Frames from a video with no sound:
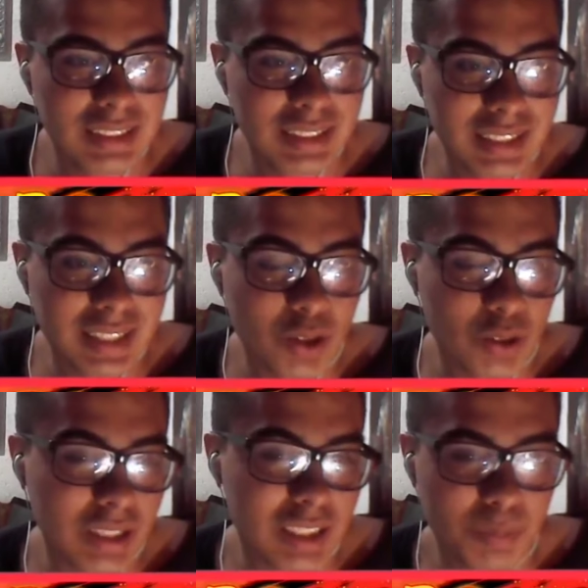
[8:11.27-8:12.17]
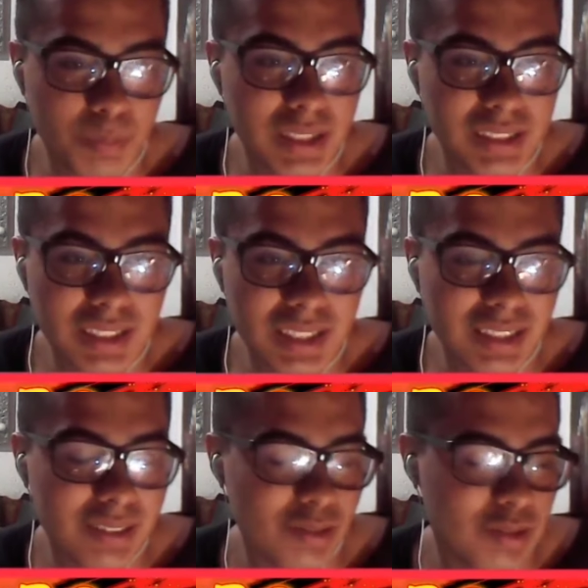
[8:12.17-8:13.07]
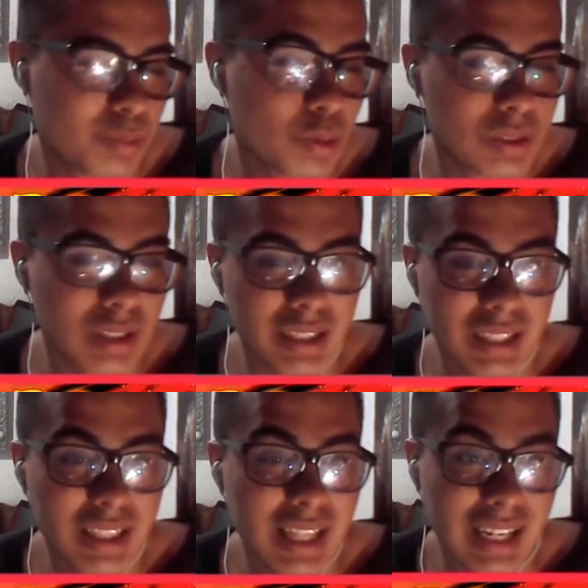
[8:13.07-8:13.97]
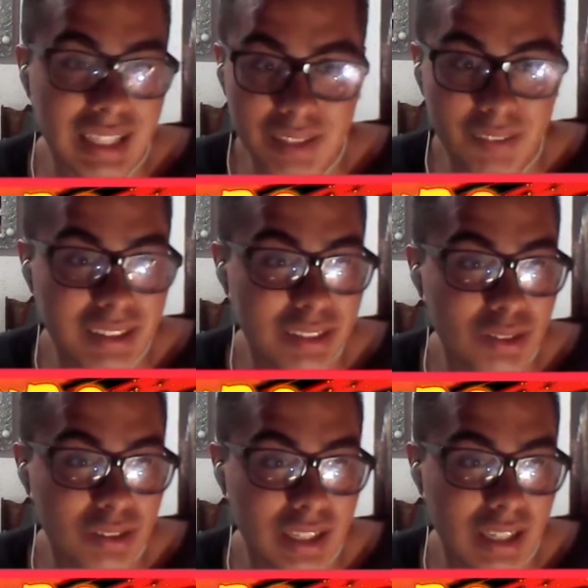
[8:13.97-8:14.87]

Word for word: Y con el Special es brutal. Y la carta verde no te deja